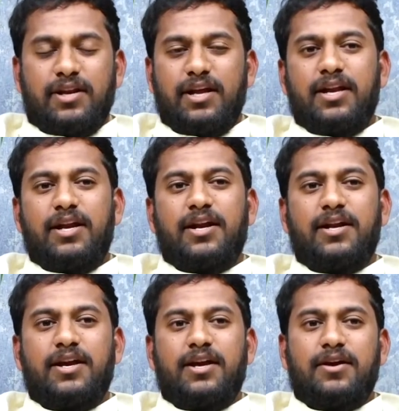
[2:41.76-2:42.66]

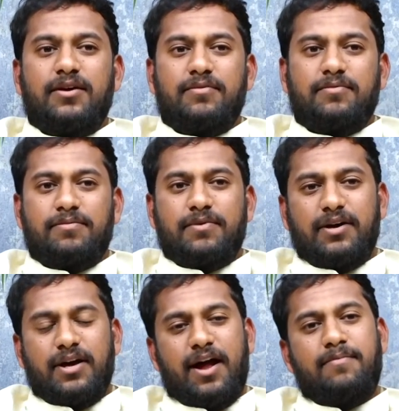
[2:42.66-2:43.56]
నేనేంటంటే
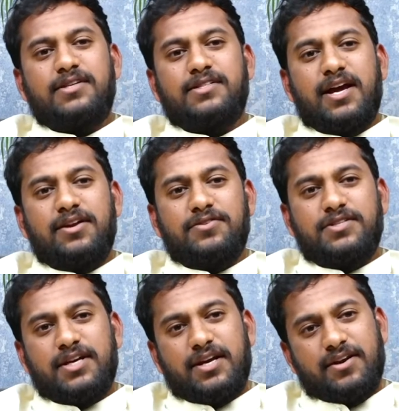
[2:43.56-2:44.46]
గ్రామ స్థాయి
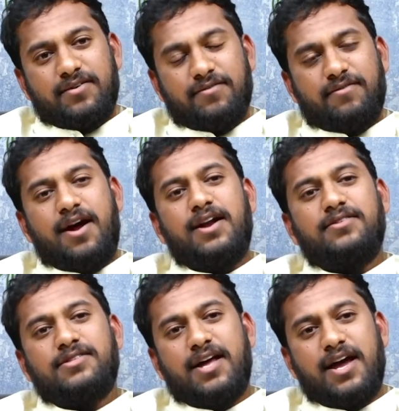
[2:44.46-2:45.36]
నుంచి వార్డు
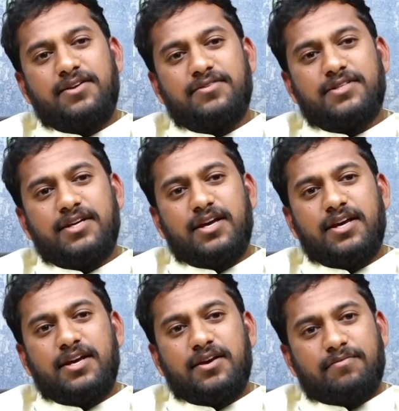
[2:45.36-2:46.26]
స్థాయి నుంచి
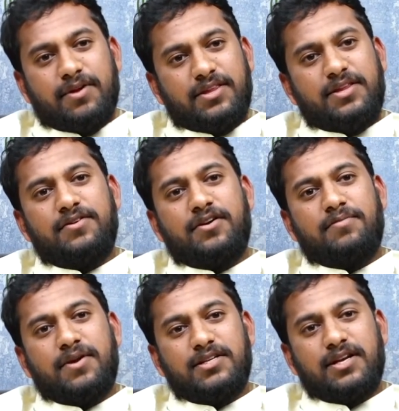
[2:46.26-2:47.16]
ప్రతి ఒక్క
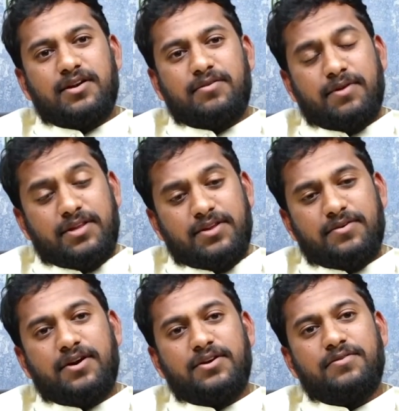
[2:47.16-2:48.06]
ప్రజల ప్రతి
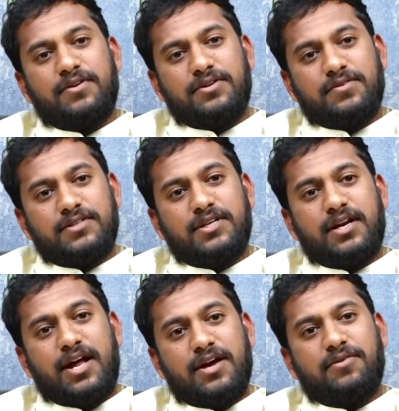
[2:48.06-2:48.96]
ఒక్క యువ యువజన
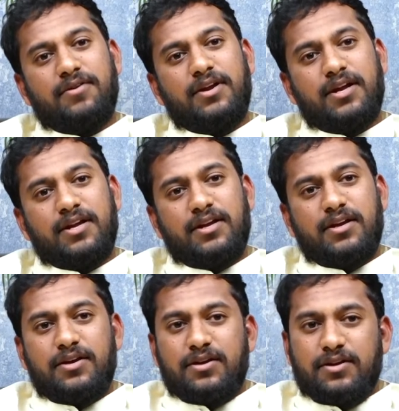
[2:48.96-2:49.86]
నాయకుల్ని
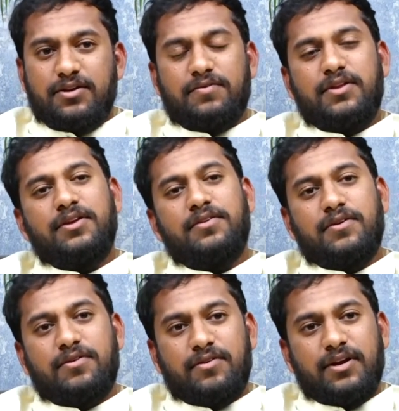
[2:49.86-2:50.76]
యువతి
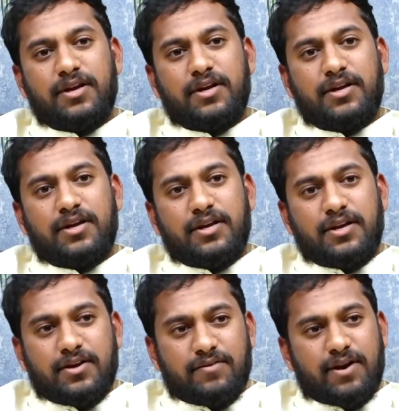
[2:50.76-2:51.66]
యువకుల్ని
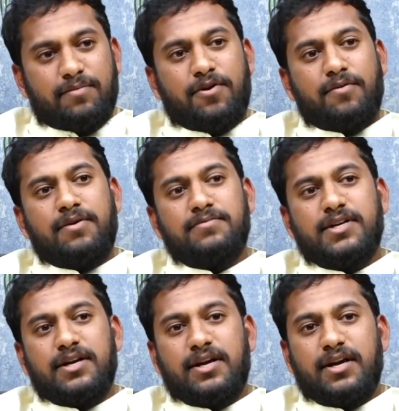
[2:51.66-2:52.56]
వాళ్ళ ప్రాబ్లమ్స్
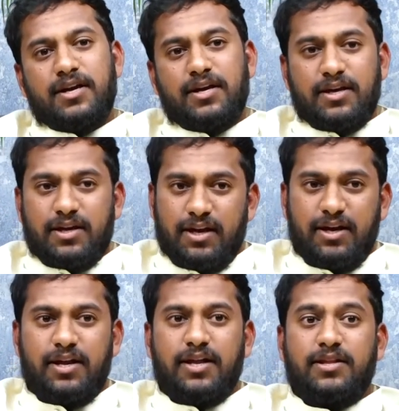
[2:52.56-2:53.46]
ఏంటి
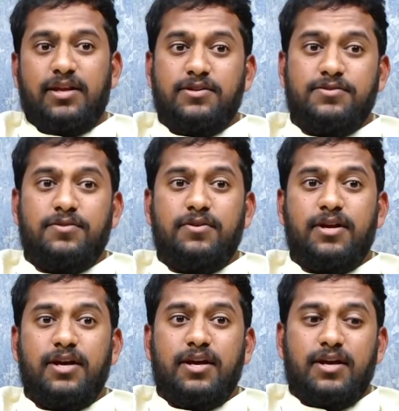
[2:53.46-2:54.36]
ఏంటి అని తెలుసుకొని